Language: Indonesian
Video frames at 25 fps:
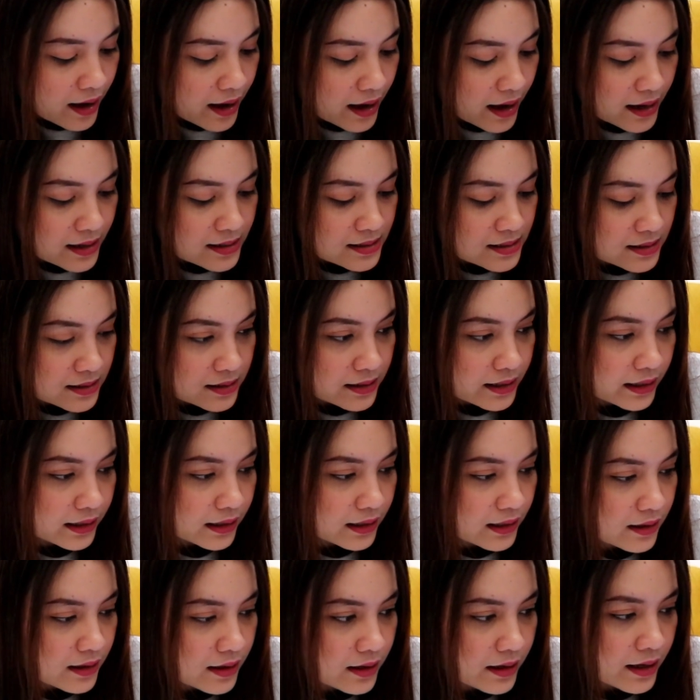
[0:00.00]

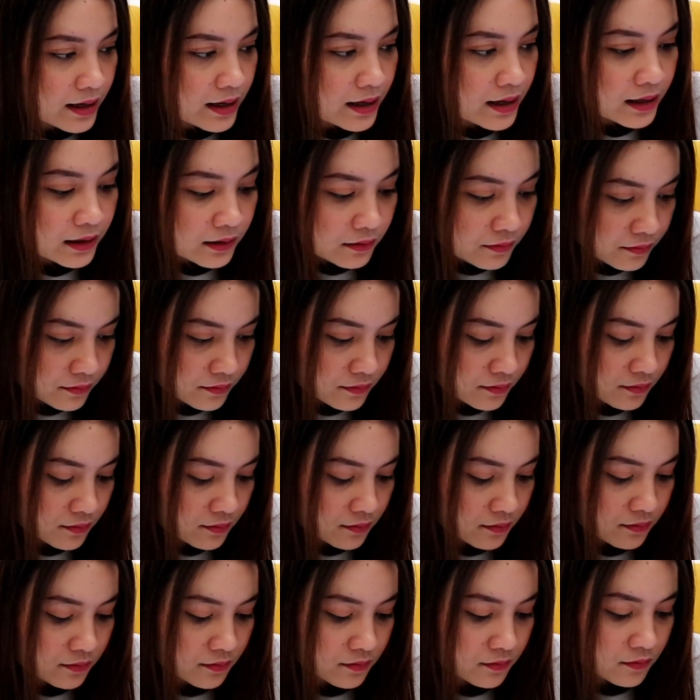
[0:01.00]
Hashtagnya,
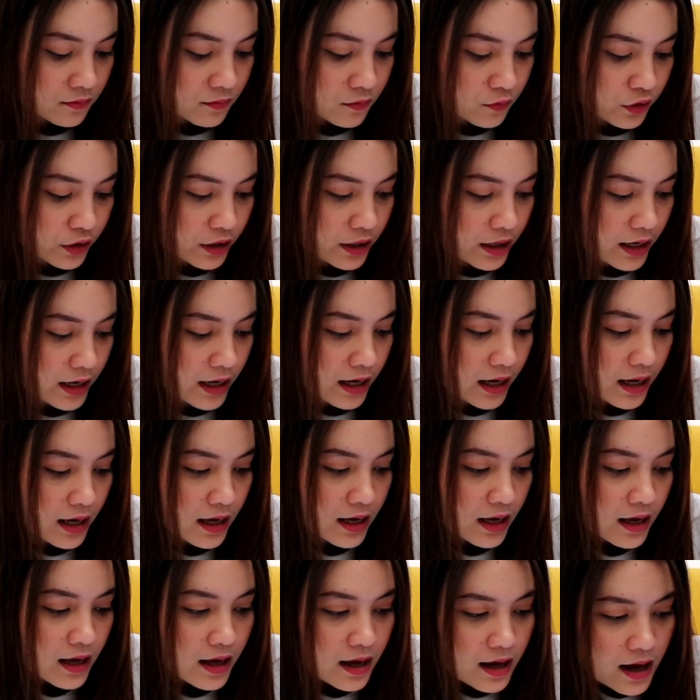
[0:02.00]
oke. Okay.
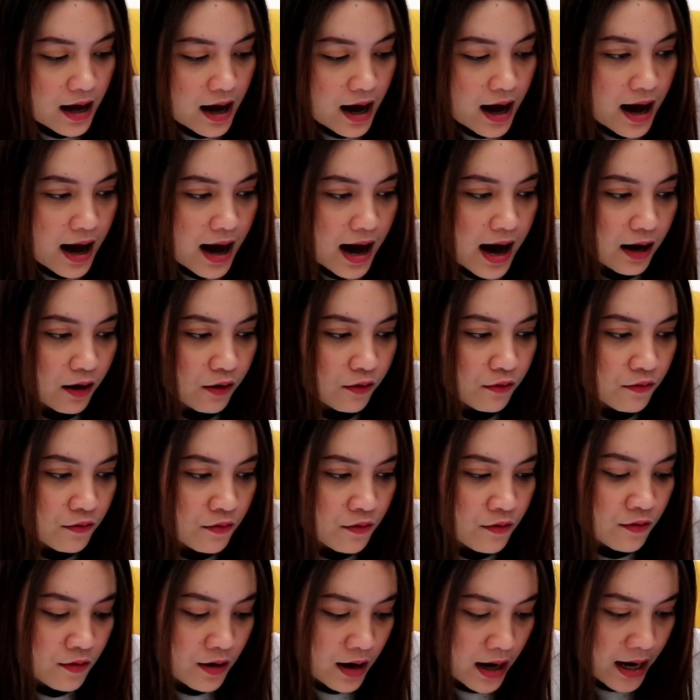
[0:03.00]

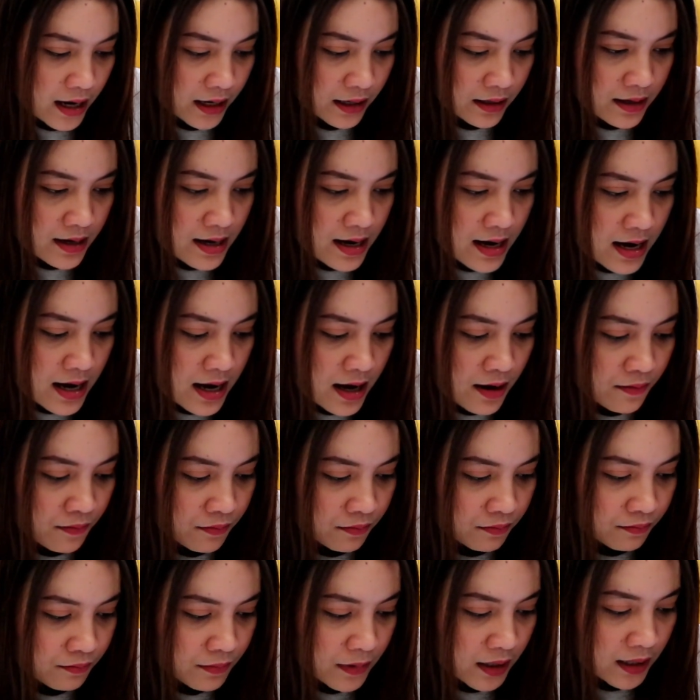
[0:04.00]
Aku
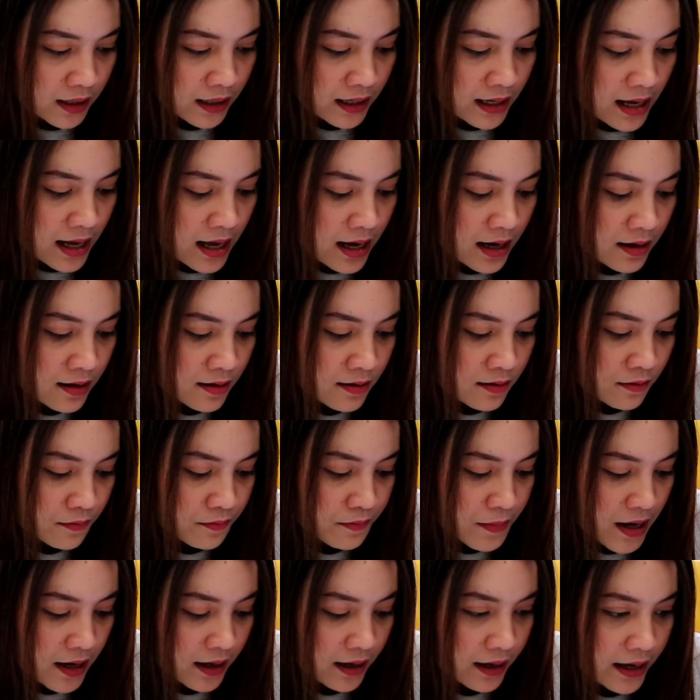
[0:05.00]
ada bilang
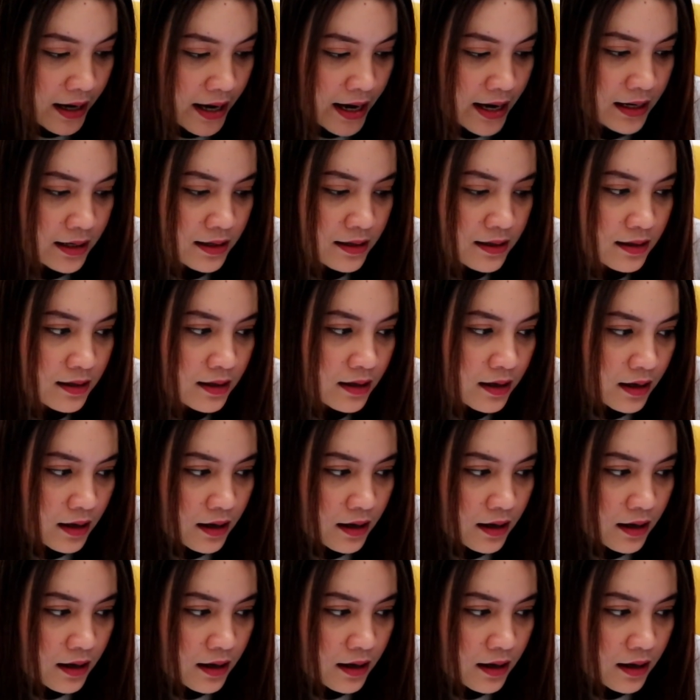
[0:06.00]
pakai